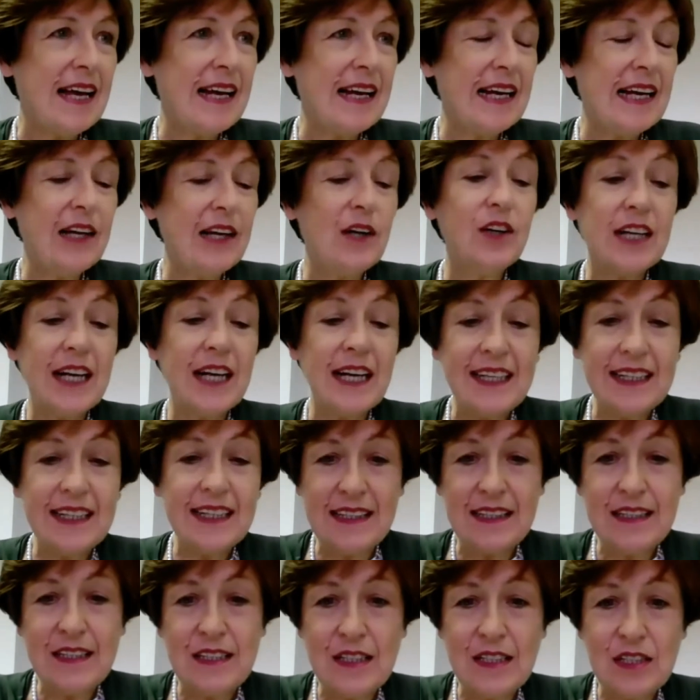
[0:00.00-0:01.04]

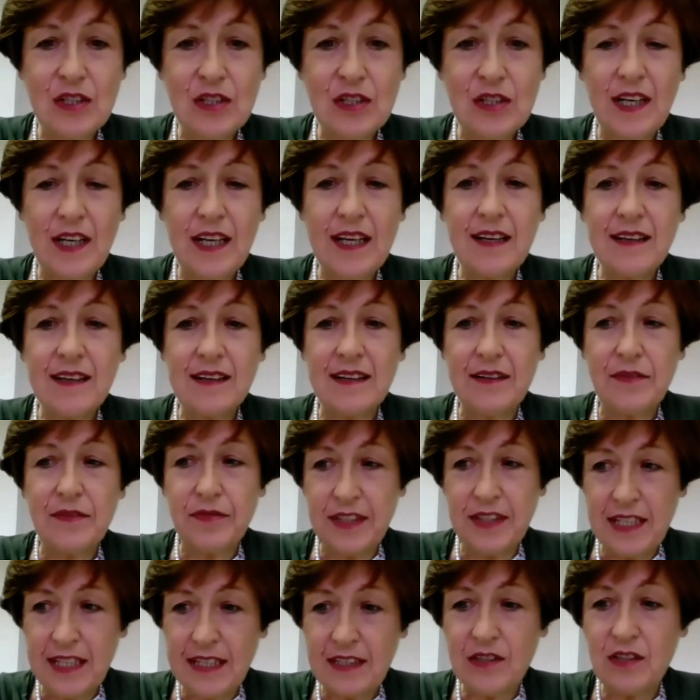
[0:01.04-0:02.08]
L'organizzazione eh,
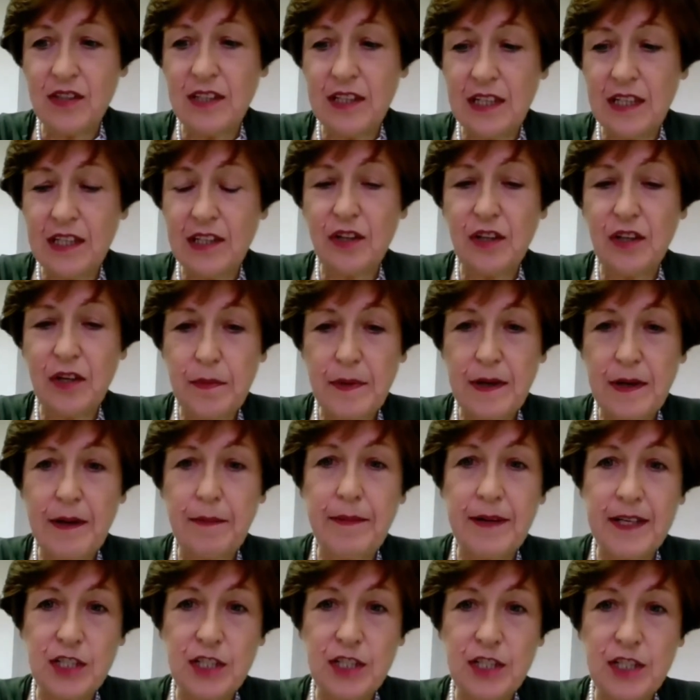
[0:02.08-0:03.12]
Federazione delle Donne per la
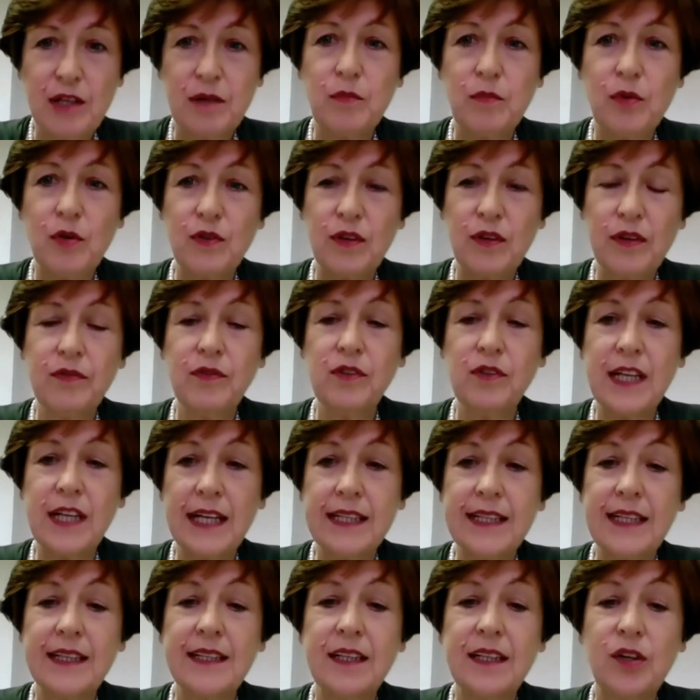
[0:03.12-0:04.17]
Pace nel Mondo è
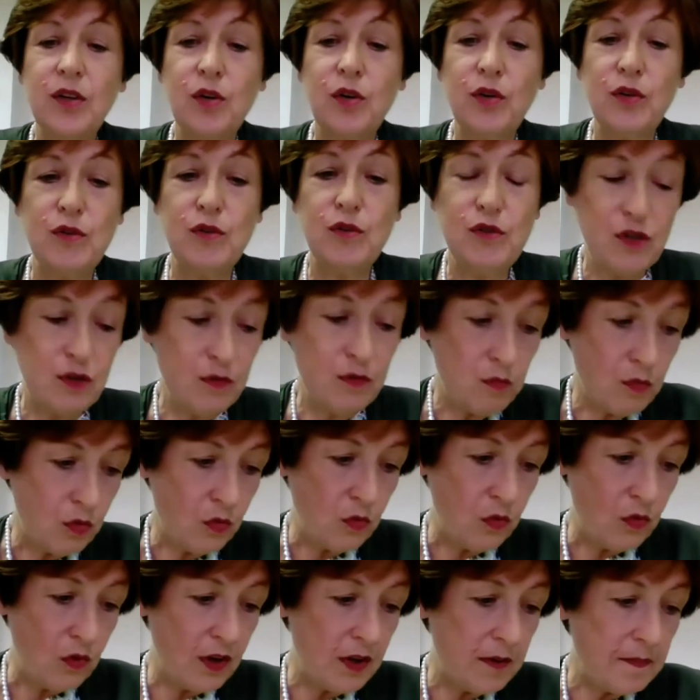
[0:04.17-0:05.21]
fondata dai coniugi
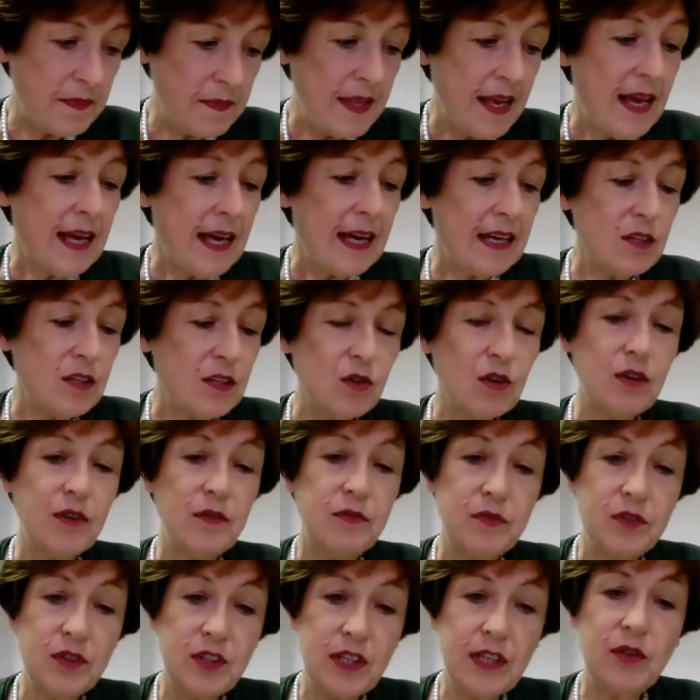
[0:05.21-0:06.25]
Moon, che sono i
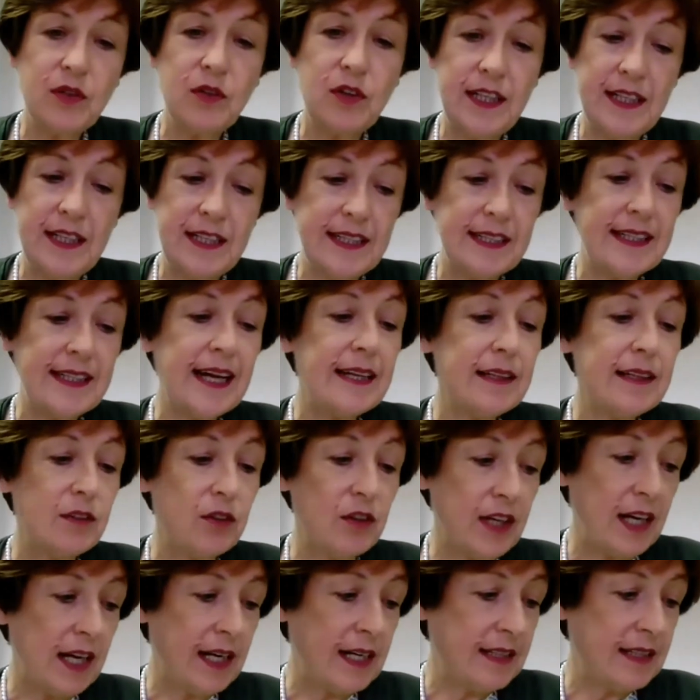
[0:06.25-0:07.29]
fondatori di tante
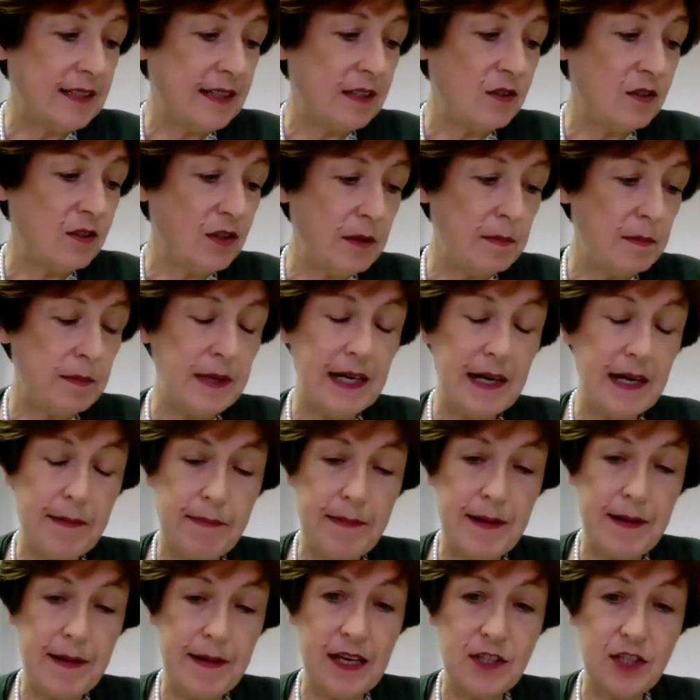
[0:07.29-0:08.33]
organizzazioni per la
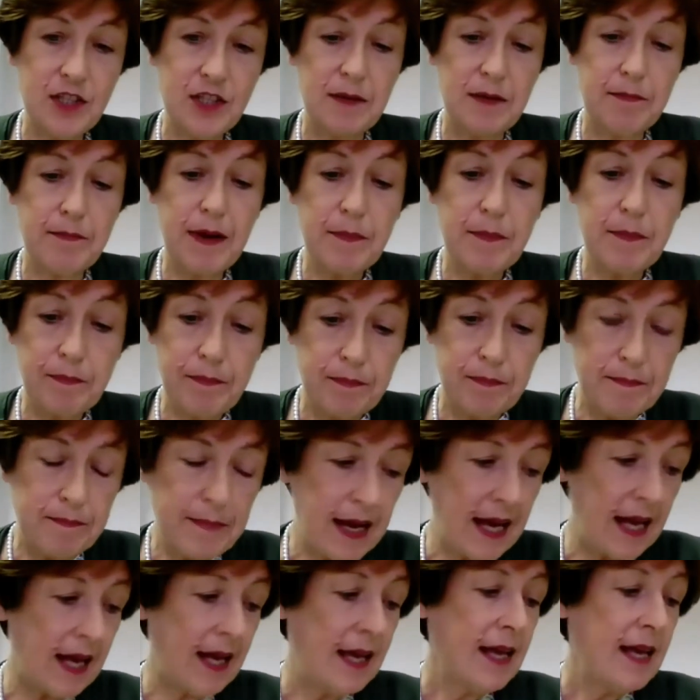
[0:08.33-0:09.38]
pace, ma,
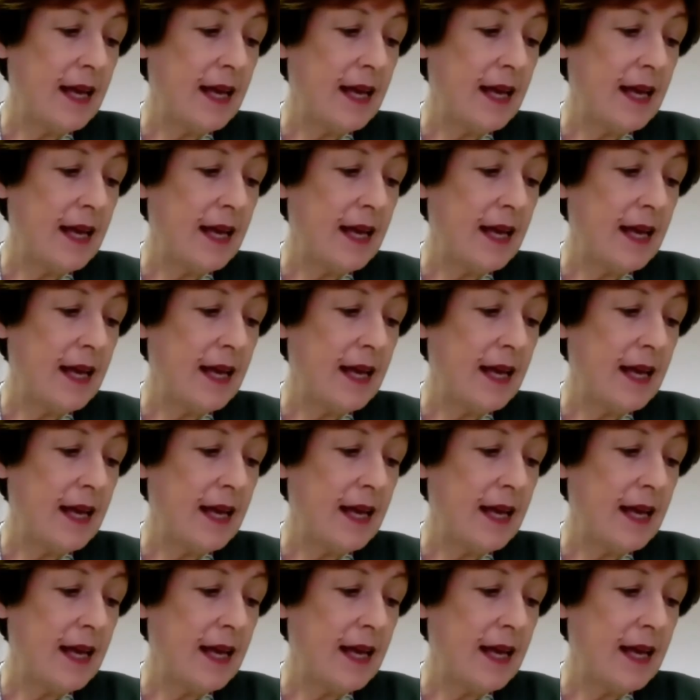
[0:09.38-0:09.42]
ma